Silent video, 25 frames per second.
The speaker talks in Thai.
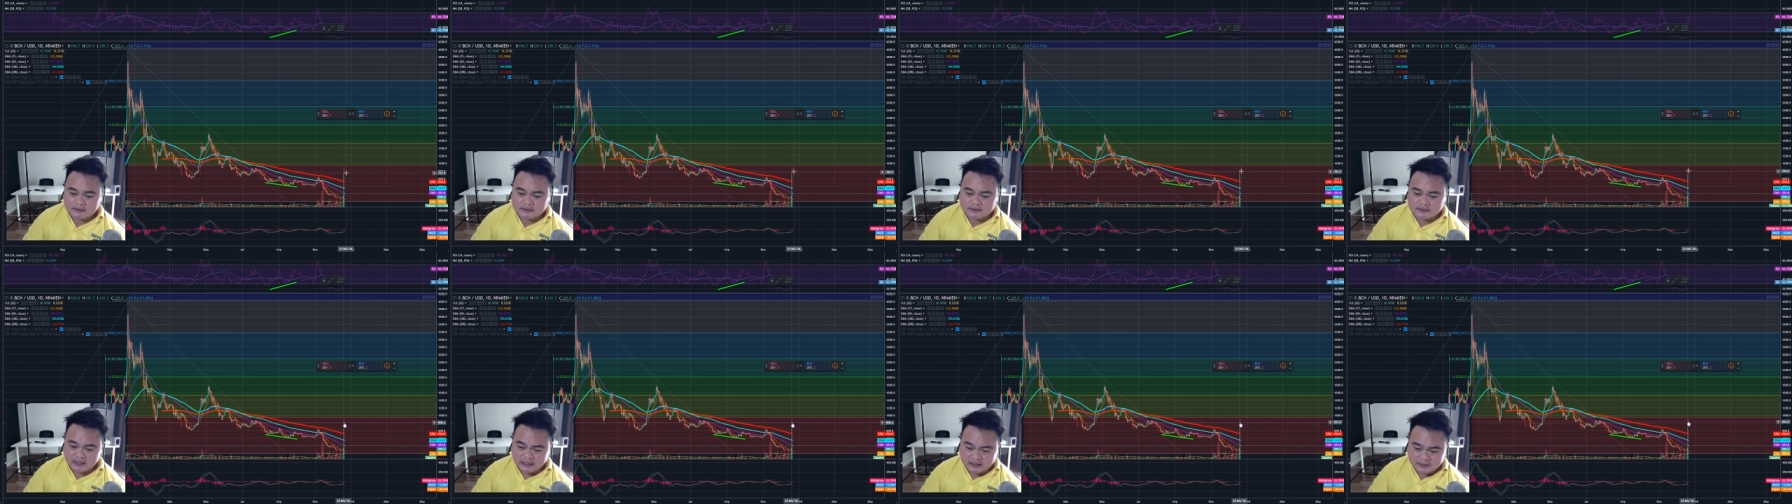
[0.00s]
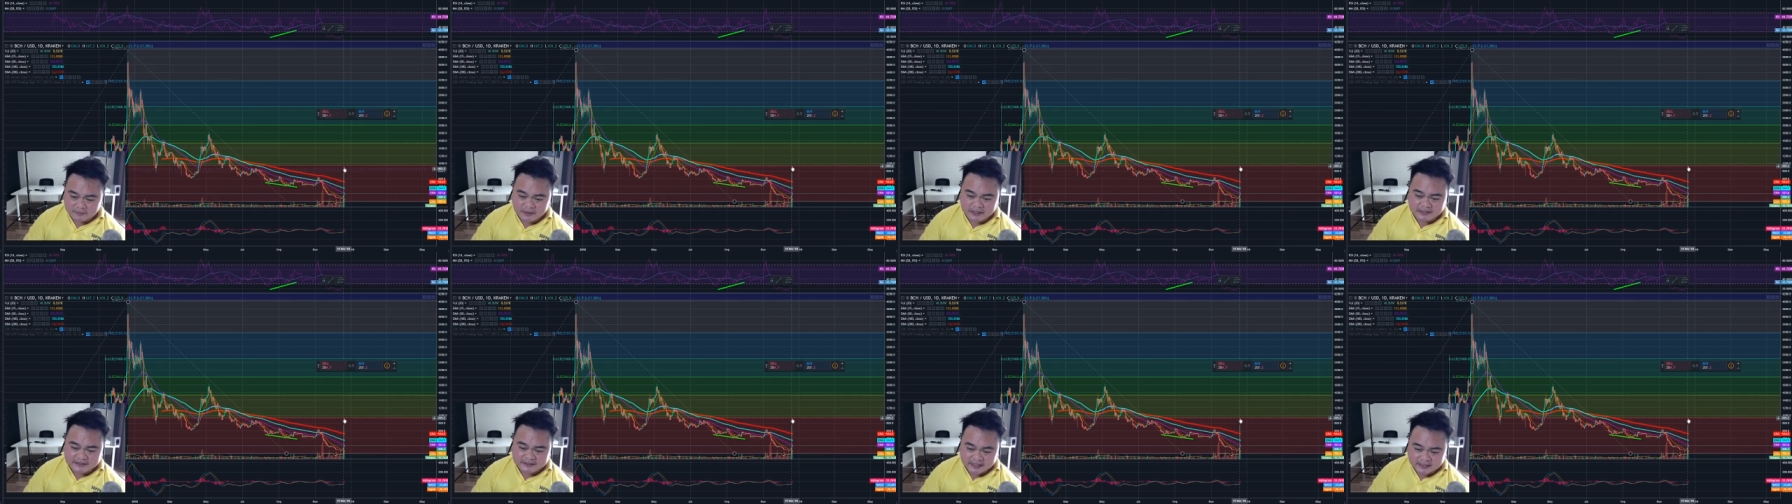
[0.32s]
ซึ่ง
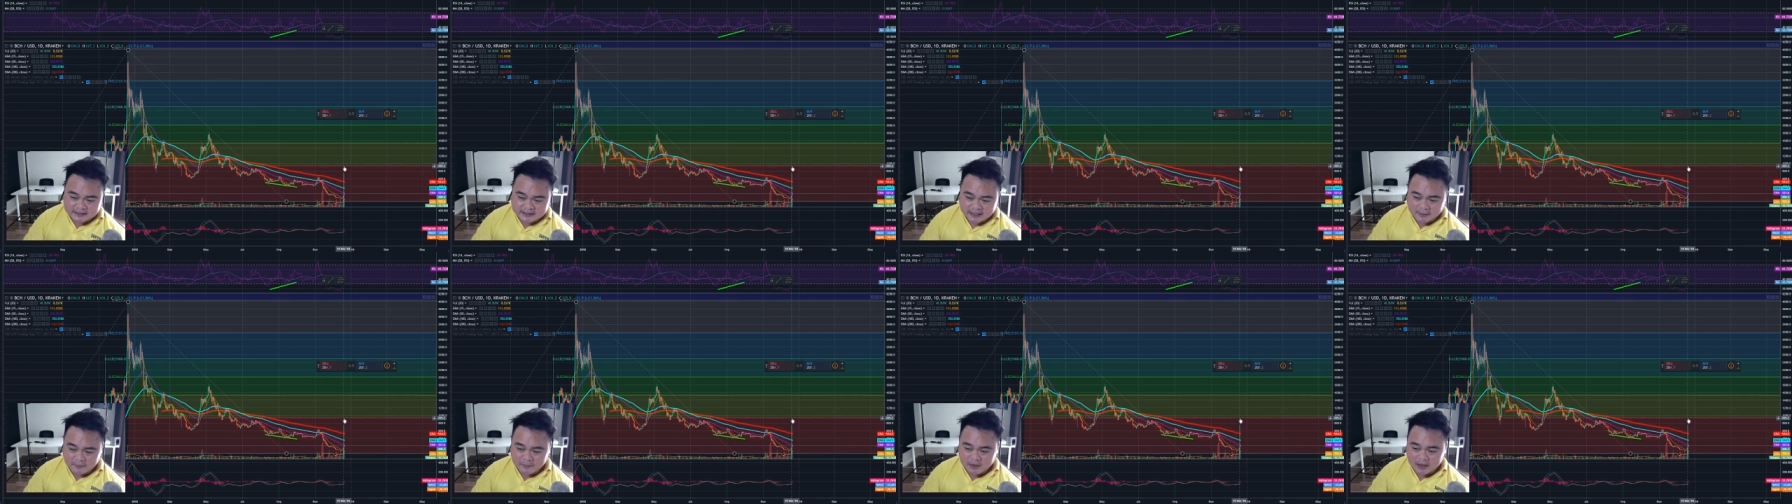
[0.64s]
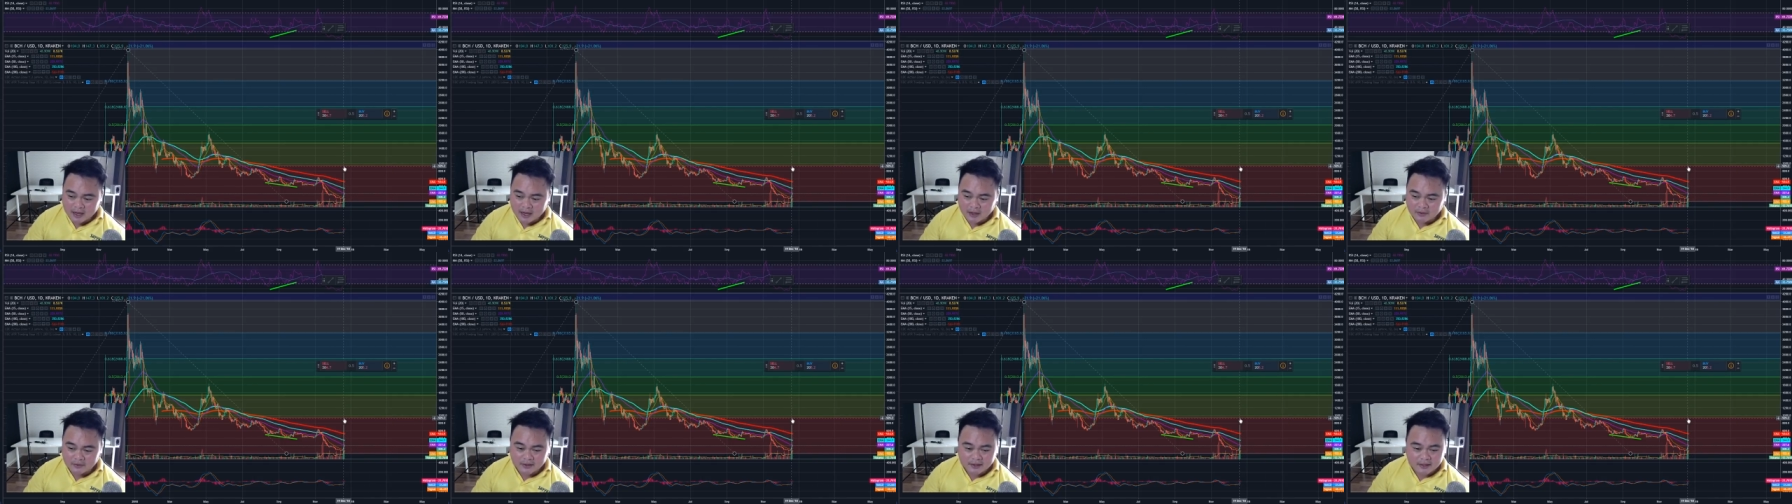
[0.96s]
BCH ถามว่า
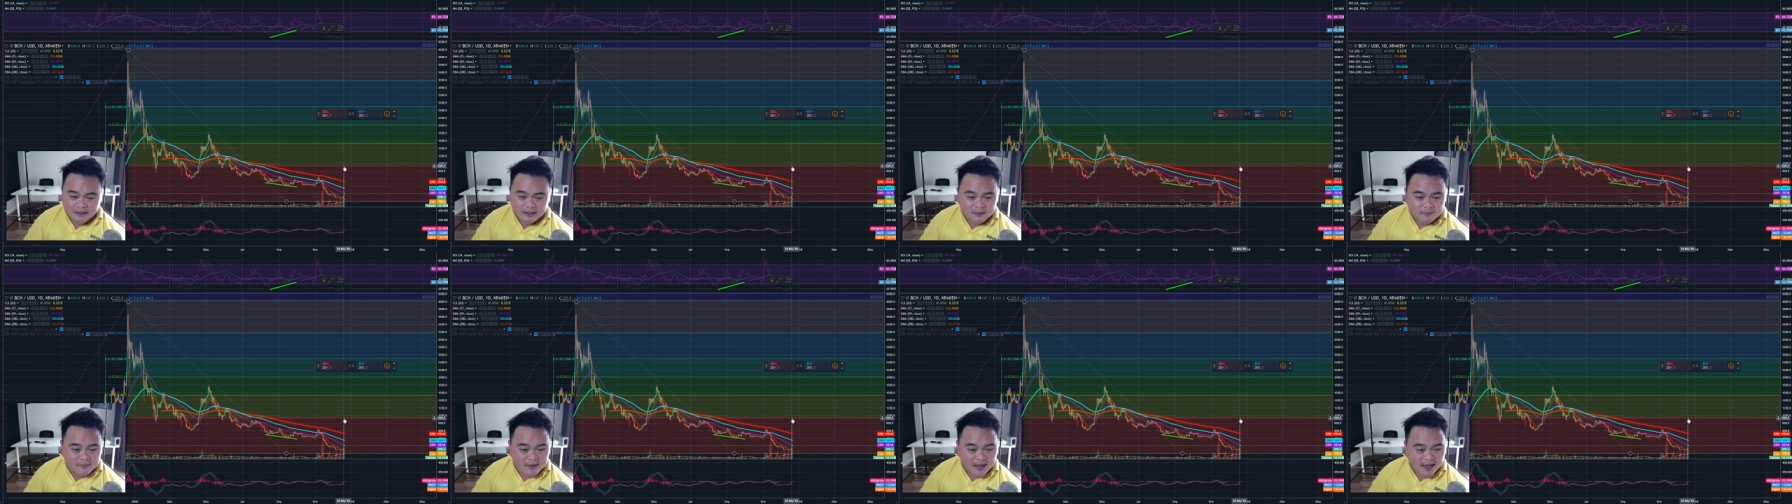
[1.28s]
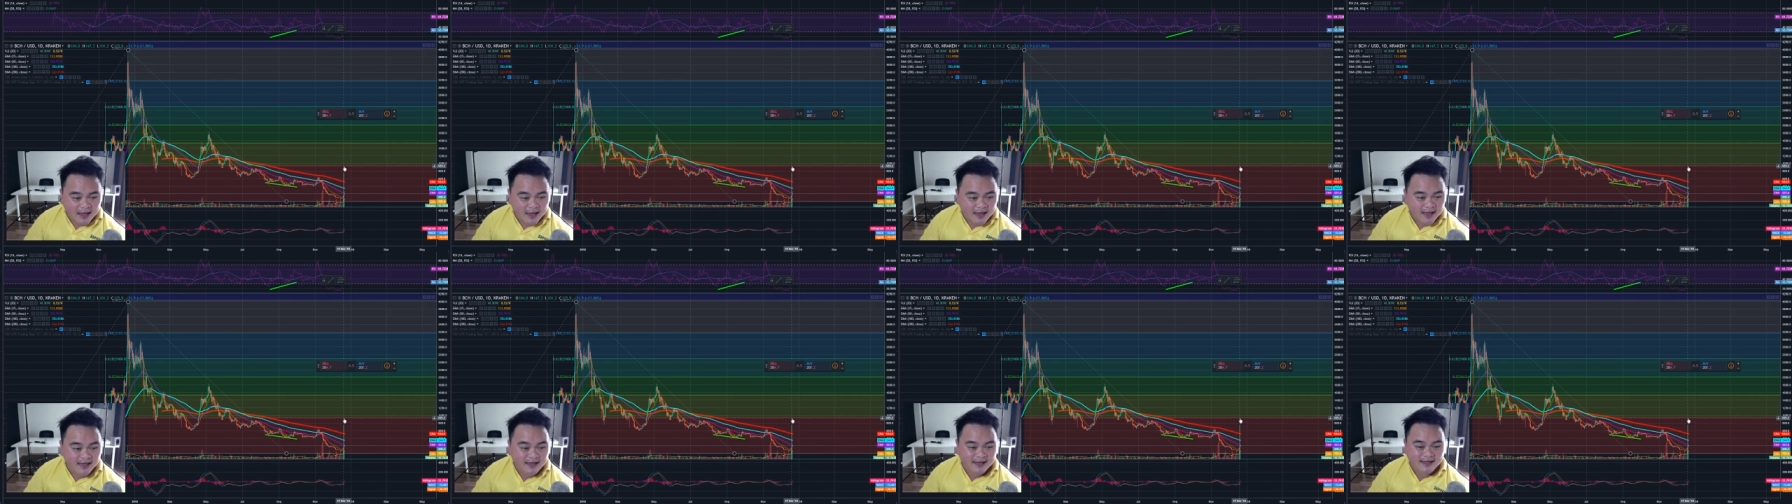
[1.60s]
เข้าตอนนี้ดีไหม
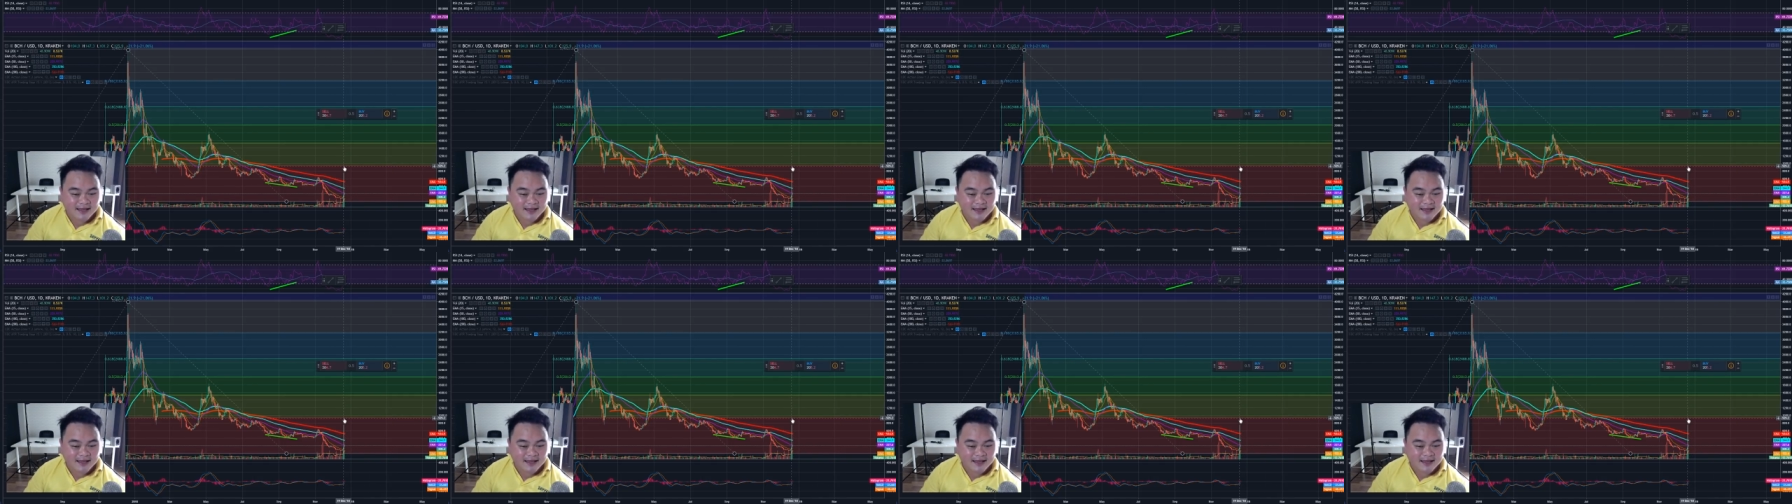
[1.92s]
ฮะ